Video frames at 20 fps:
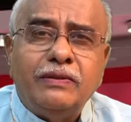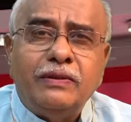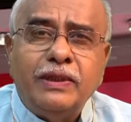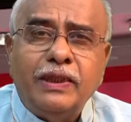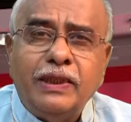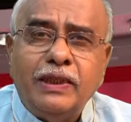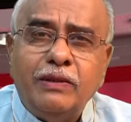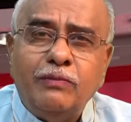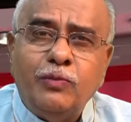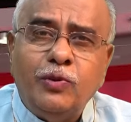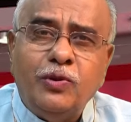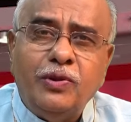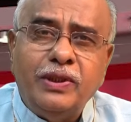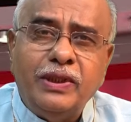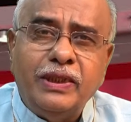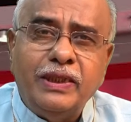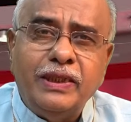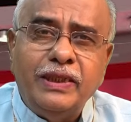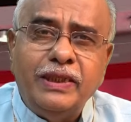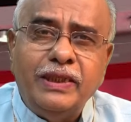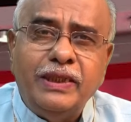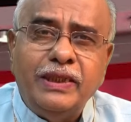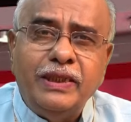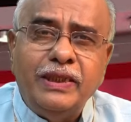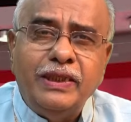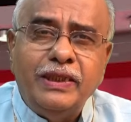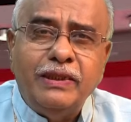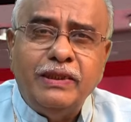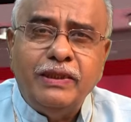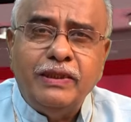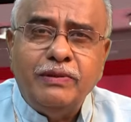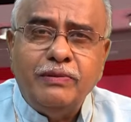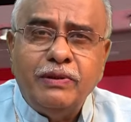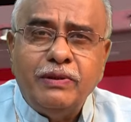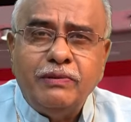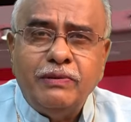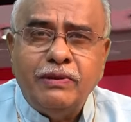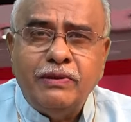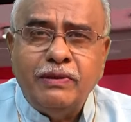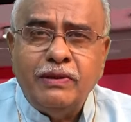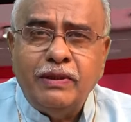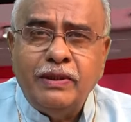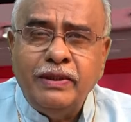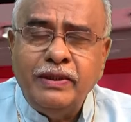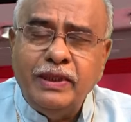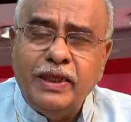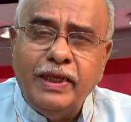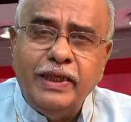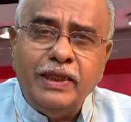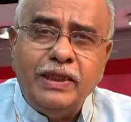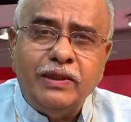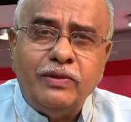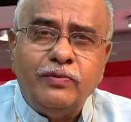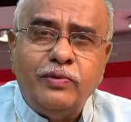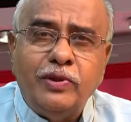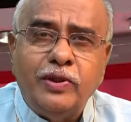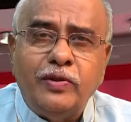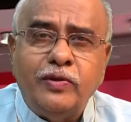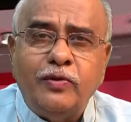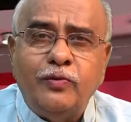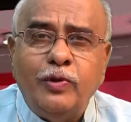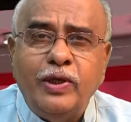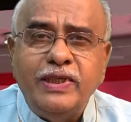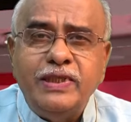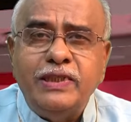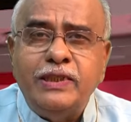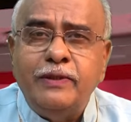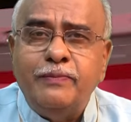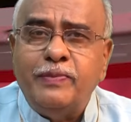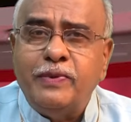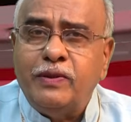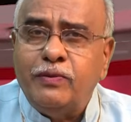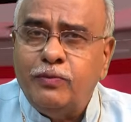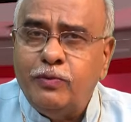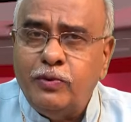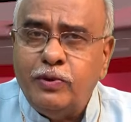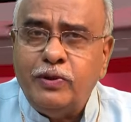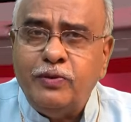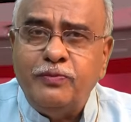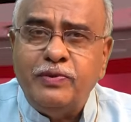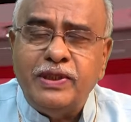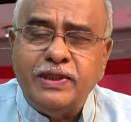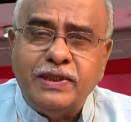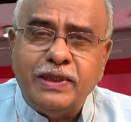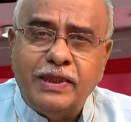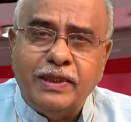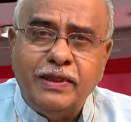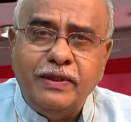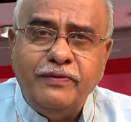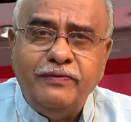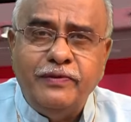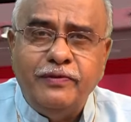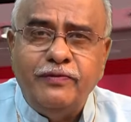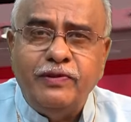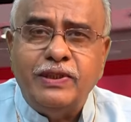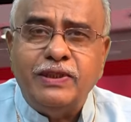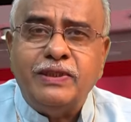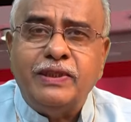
జగన్మోహన్ రెడ్డి నాయకత్వంలో ఉన్న వైసీపీకి ఓటు వేశారని వివిధ